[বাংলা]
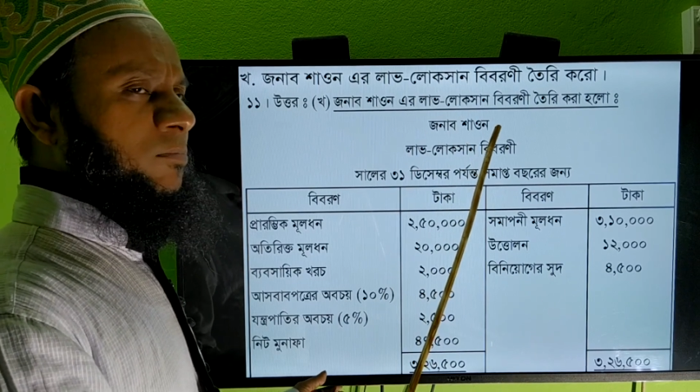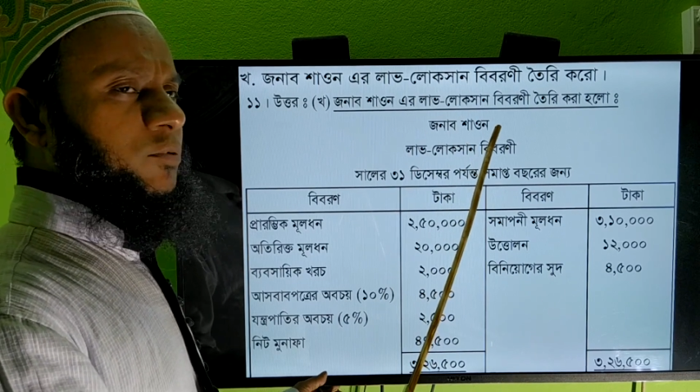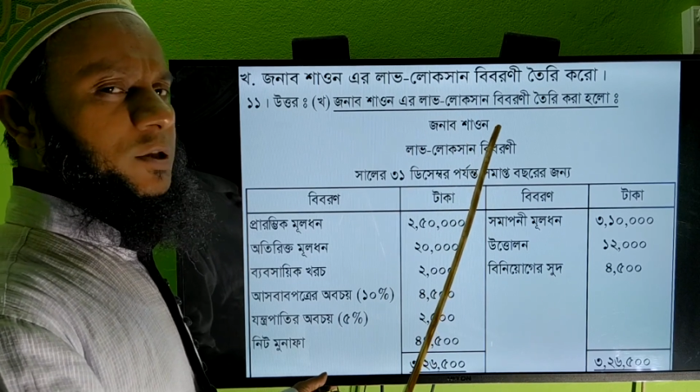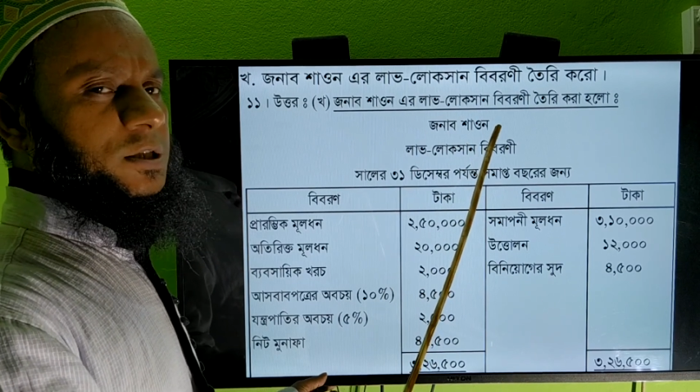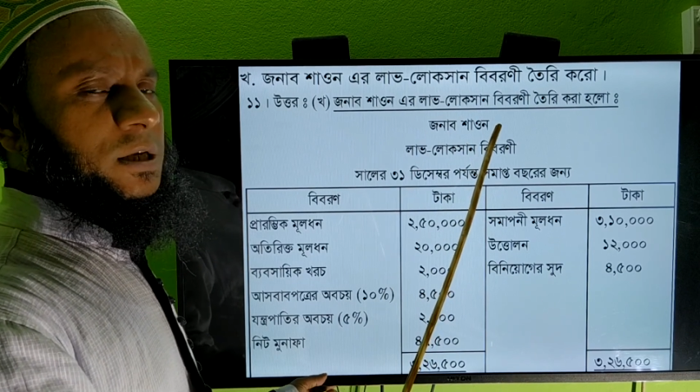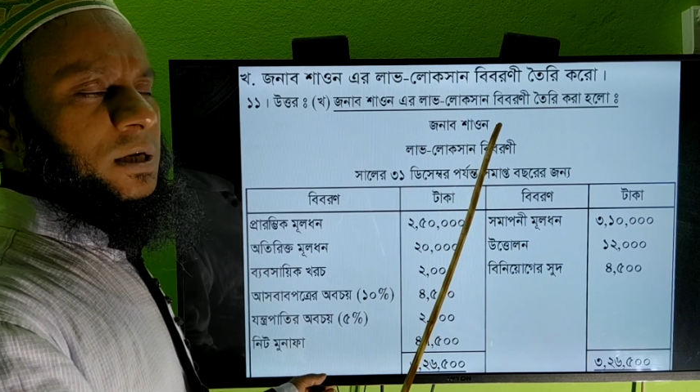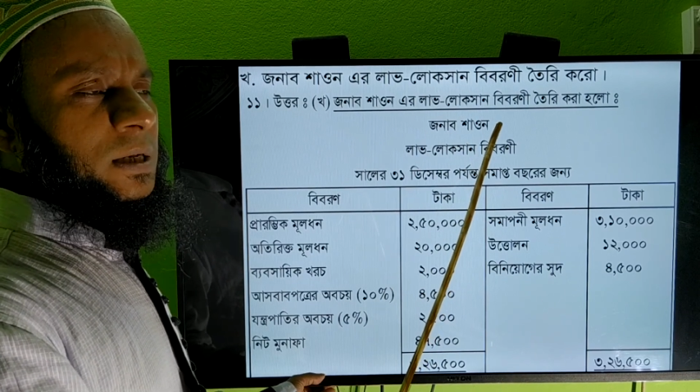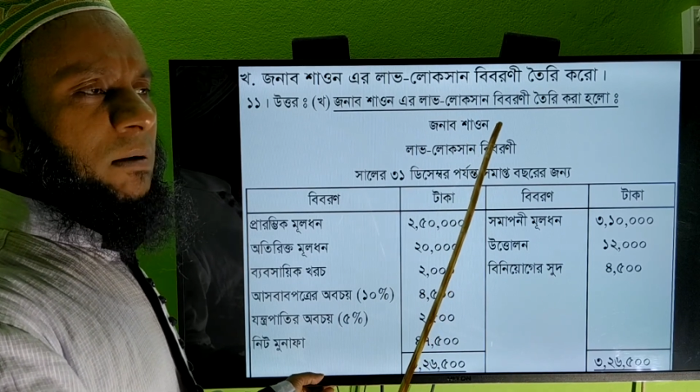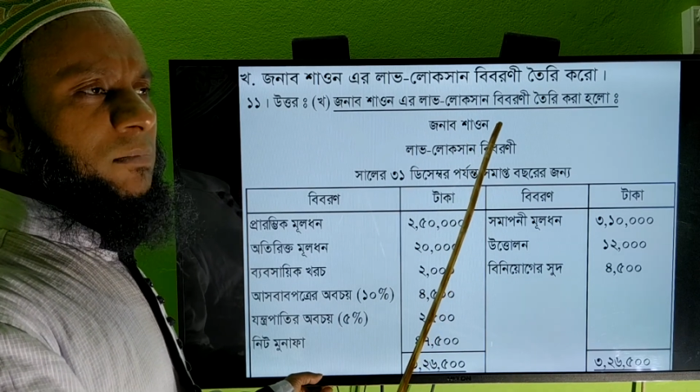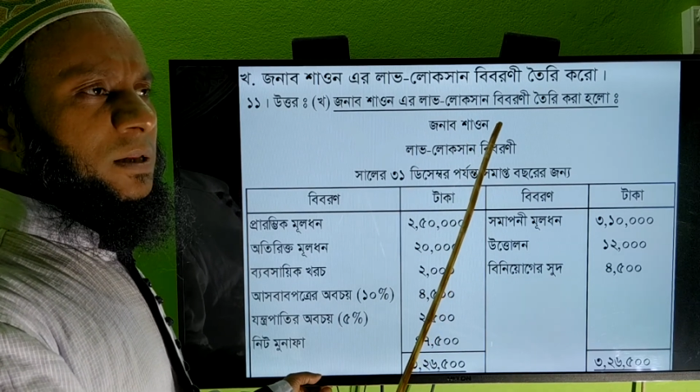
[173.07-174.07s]
প্রতিষ্ঠানের
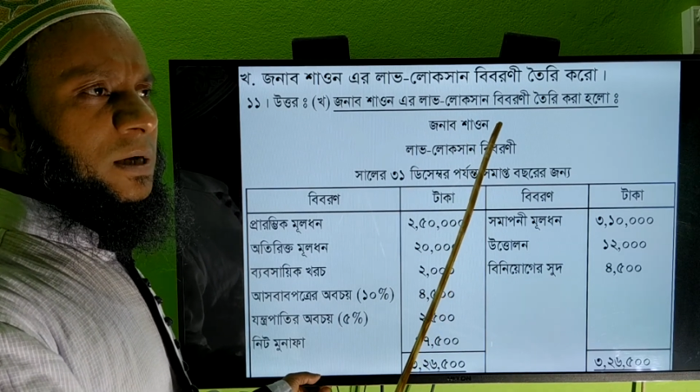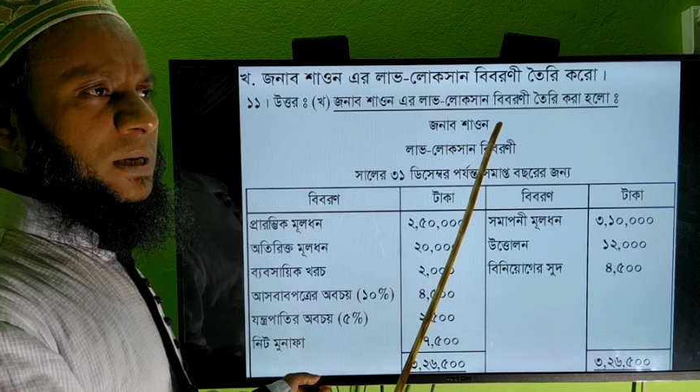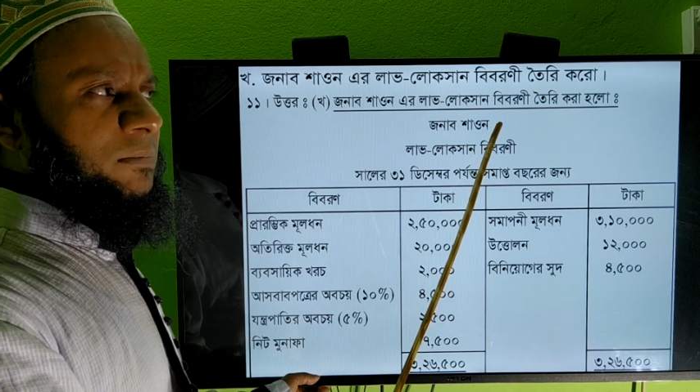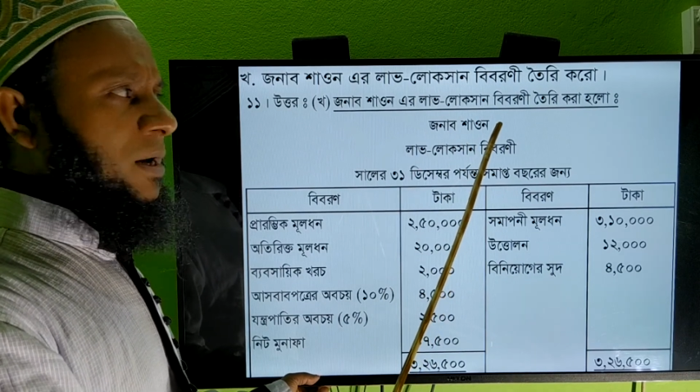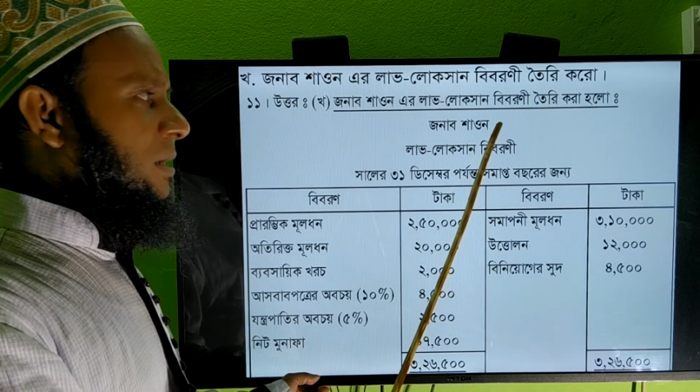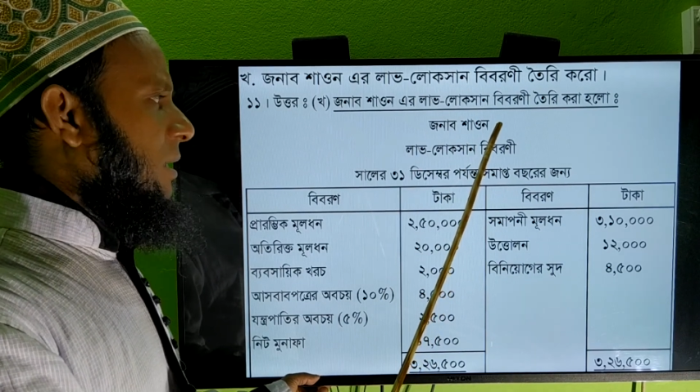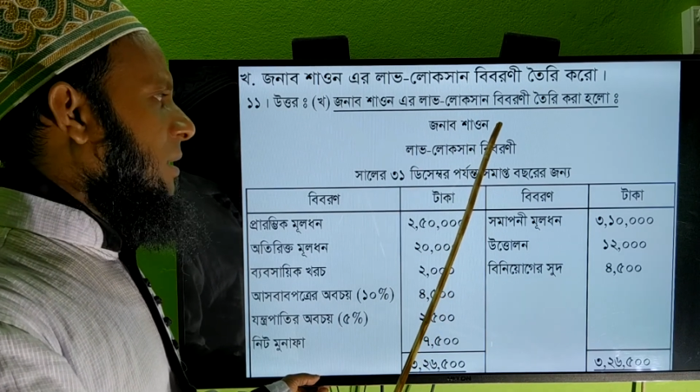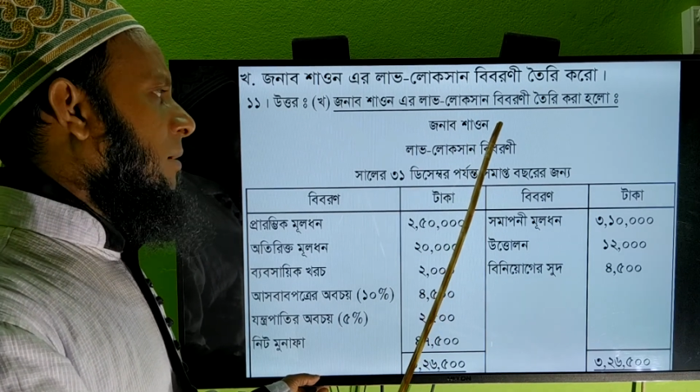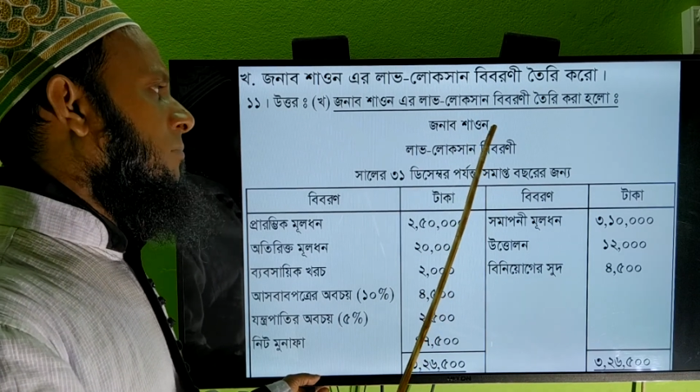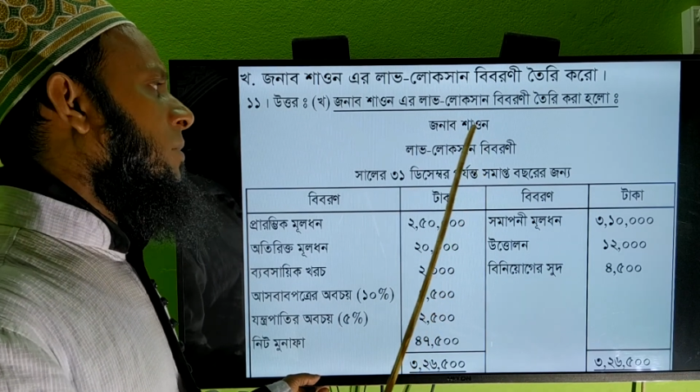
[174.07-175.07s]
নাম না থাকলে মালিকের
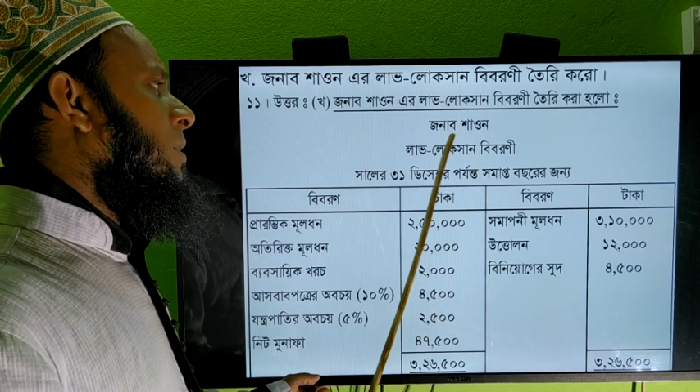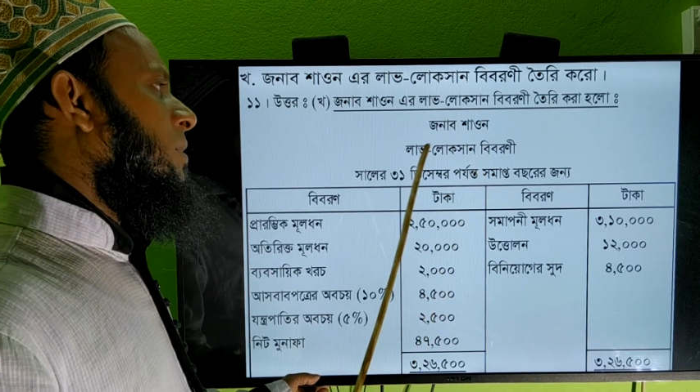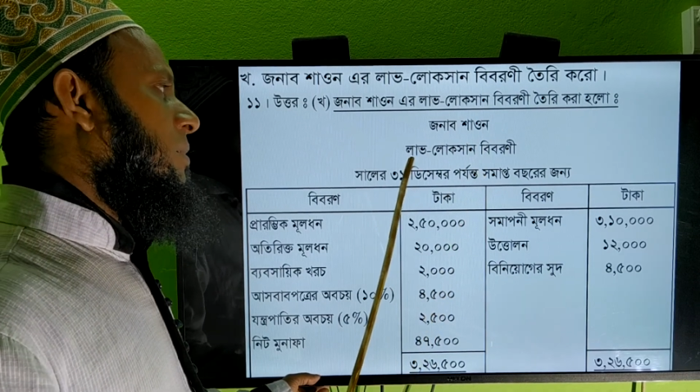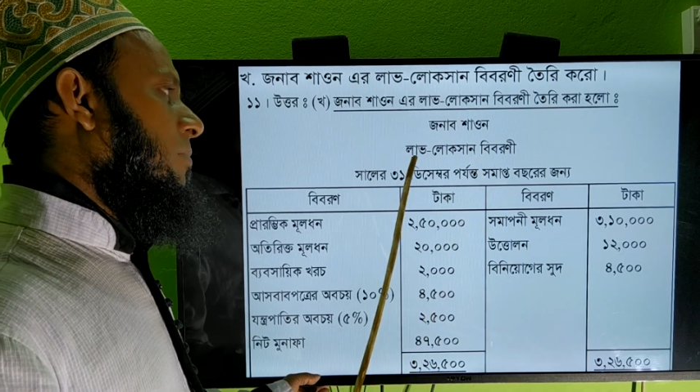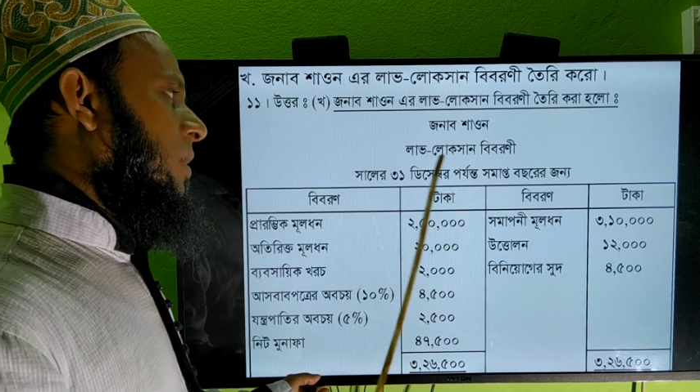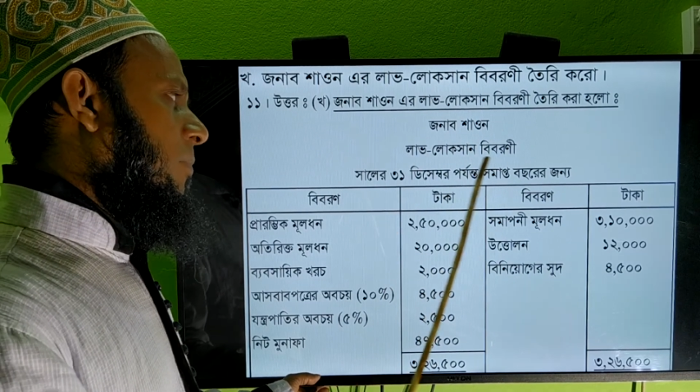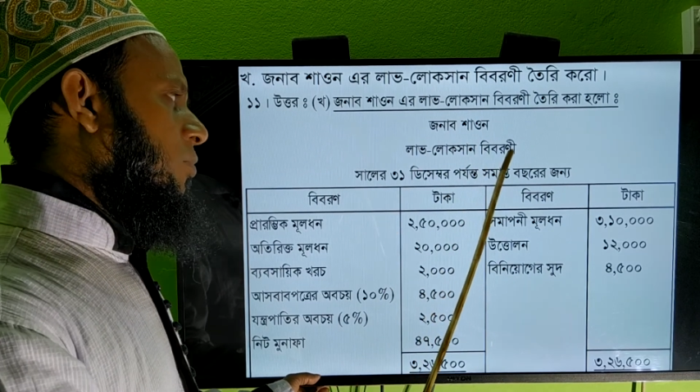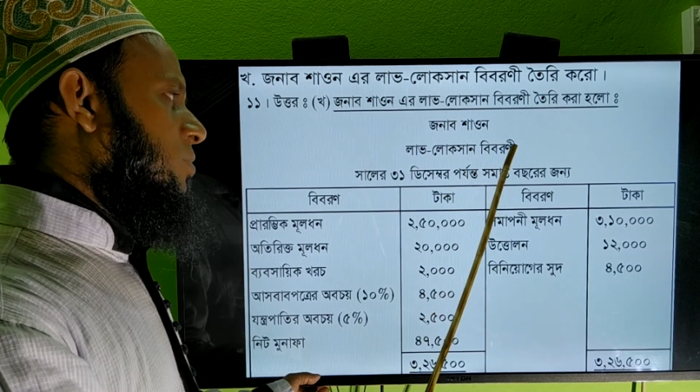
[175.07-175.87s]
নাম তারপর লাভ